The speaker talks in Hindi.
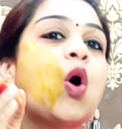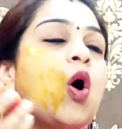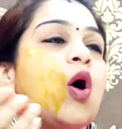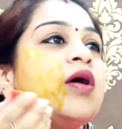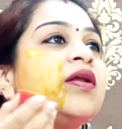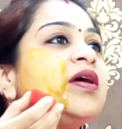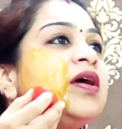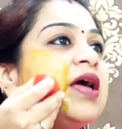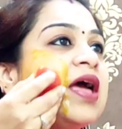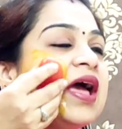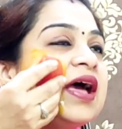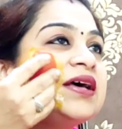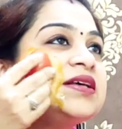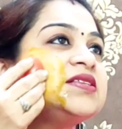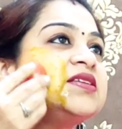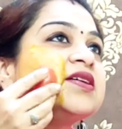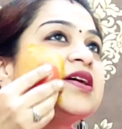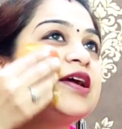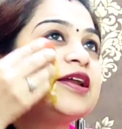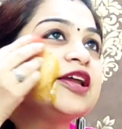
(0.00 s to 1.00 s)
और
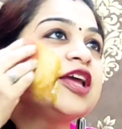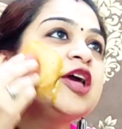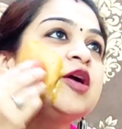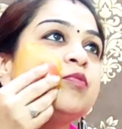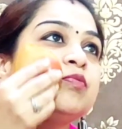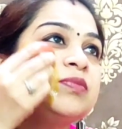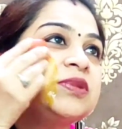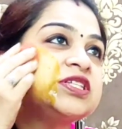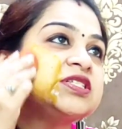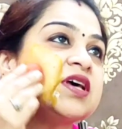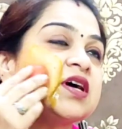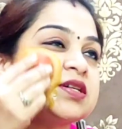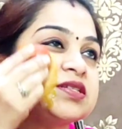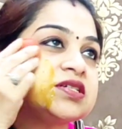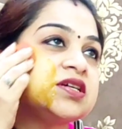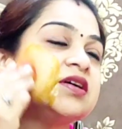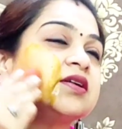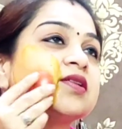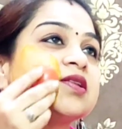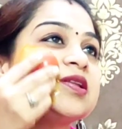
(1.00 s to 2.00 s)
ऐसे करके
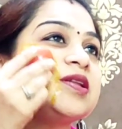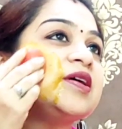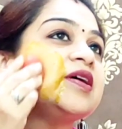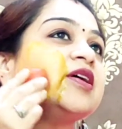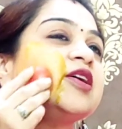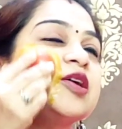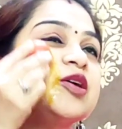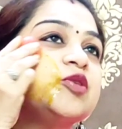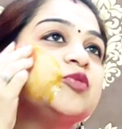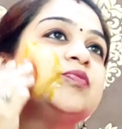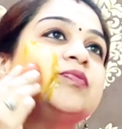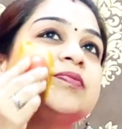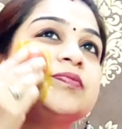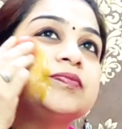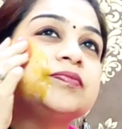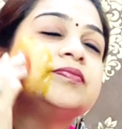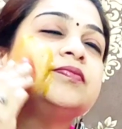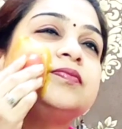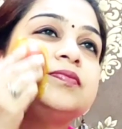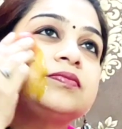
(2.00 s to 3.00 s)
मसाज करते रहेंगे
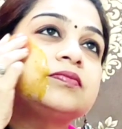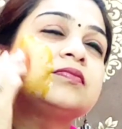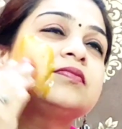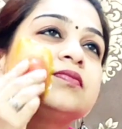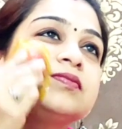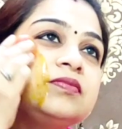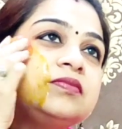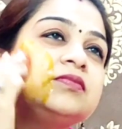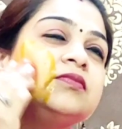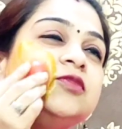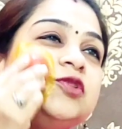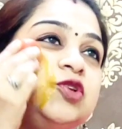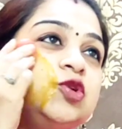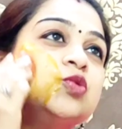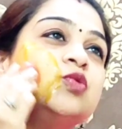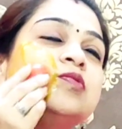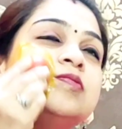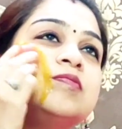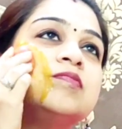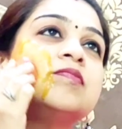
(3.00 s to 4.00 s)

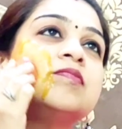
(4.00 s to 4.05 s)
यू